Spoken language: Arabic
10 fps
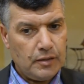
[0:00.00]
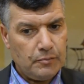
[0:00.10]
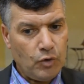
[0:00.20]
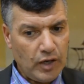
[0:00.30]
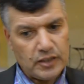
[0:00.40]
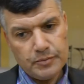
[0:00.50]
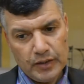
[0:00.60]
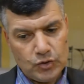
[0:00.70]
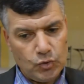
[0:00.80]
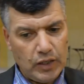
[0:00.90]
مقارنه مع
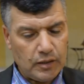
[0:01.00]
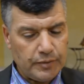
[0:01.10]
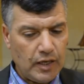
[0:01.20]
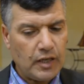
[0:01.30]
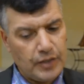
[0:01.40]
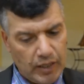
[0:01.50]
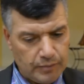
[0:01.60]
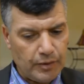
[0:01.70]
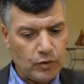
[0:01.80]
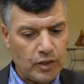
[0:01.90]
الدول العربيه
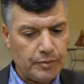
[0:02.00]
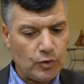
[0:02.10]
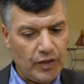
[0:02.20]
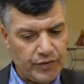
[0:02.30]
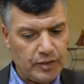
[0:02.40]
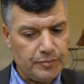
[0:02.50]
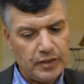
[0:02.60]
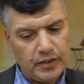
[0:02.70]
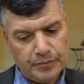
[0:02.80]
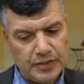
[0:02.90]
اكبر اكبر حظا
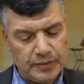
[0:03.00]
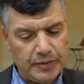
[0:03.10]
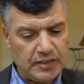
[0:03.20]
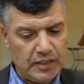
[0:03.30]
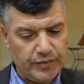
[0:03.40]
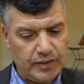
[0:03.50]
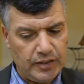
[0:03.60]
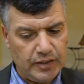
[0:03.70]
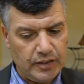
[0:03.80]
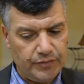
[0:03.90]
من من زميلتها
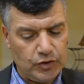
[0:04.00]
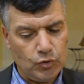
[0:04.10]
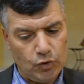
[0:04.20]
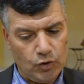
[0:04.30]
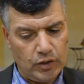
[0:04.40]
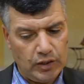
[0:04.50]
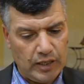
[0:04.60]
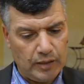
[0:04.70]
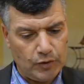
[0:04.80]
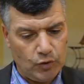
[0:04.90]
في في الدول
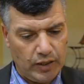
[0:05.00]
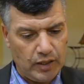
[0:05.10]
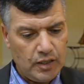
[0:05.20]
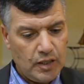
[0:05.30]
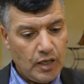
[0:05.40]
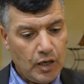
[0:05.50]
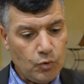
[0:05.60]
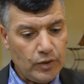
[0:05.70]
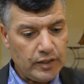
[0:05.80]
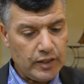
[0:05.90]
العربيه الاخرى.
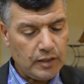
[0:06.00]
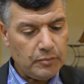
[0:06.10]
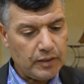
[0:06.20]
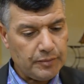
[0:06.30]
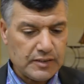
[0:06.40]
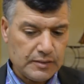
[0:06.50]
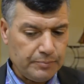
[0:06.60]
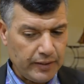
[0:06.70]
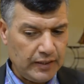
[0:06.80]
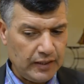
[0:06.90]
اولا المغرب كان
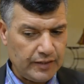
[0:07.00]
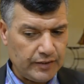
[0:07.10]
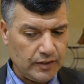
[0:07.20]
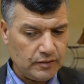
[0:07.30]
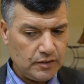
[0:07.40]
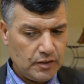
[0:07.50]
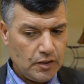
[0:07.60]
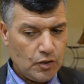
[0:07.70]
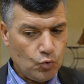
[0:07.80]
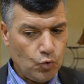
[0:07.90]
هذه القضيه
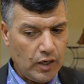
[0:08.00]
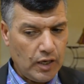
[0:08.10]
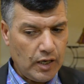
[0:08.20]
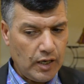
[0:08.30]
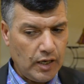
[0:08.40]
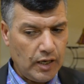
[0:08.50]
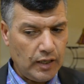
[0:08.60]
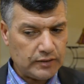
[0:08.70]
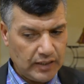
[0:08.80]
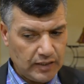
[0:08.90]

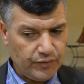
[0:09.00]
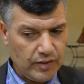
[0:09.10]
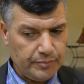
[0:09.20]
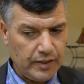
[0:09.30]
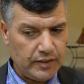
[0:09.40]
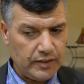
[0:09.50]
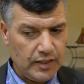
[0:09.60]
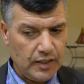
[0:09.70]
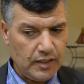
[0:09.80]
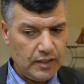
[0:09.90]
واعترف آه،
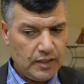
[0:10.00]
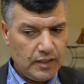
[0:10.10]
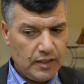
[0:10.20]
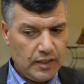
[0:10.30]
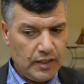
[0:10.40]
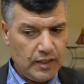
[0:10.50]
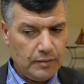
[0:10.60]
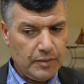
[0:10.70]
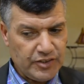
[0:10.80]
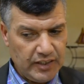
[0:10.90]
بان
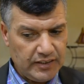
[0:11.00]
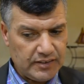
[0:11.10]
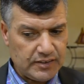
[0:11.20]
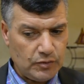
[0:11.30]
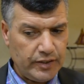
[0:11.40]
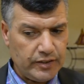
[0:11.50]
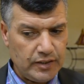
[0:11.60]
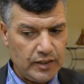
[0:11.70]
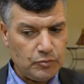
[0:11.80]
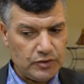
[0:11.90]
المجالس سواء
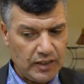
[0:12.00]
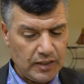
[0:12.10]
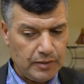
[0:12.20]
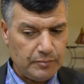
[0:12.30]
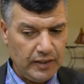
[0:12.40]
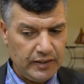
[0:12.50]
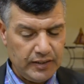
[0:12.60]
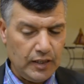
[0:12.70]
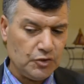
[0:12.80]
المنتخبة المحلية أو